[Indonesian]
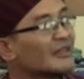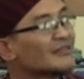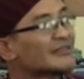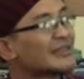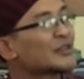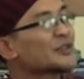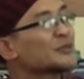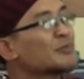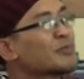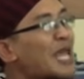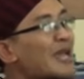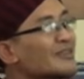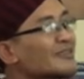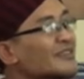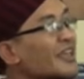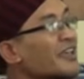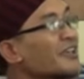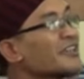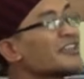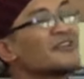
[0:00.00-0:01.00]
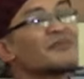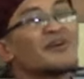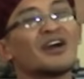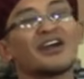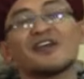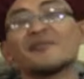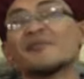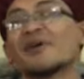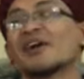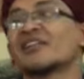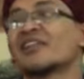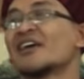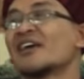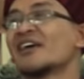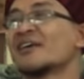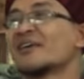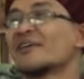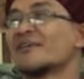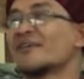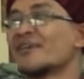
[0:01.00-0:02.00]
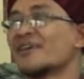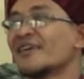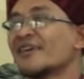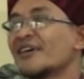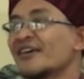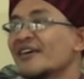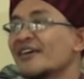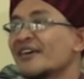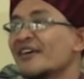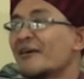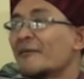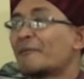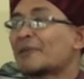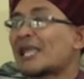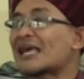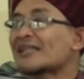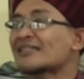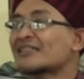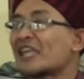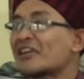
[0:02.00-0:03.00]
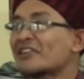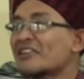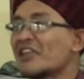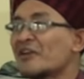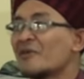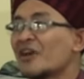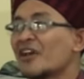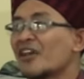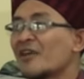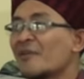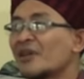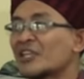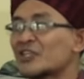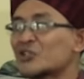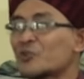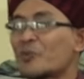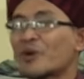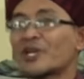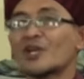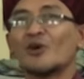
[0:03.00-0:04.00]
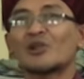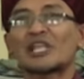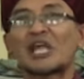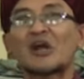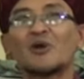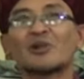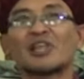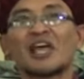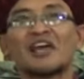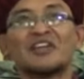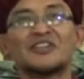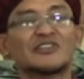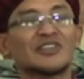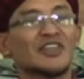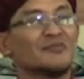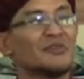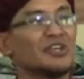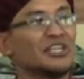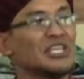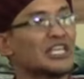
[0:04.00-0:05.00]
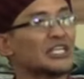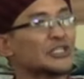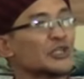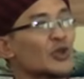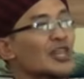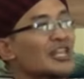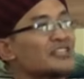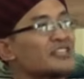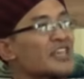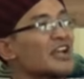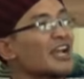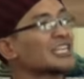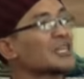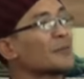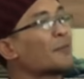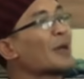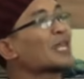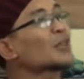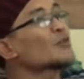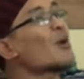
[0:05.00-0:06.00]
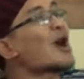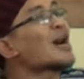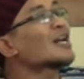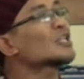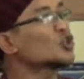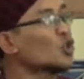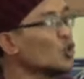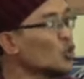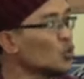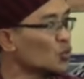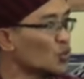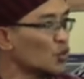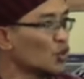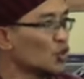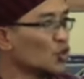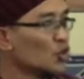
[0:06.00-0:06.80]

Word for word: Terus prakteknya bagaimana? Prakteknya bagaimana supaya orang-orang Islam ini sholatnya nggak tepat waktu,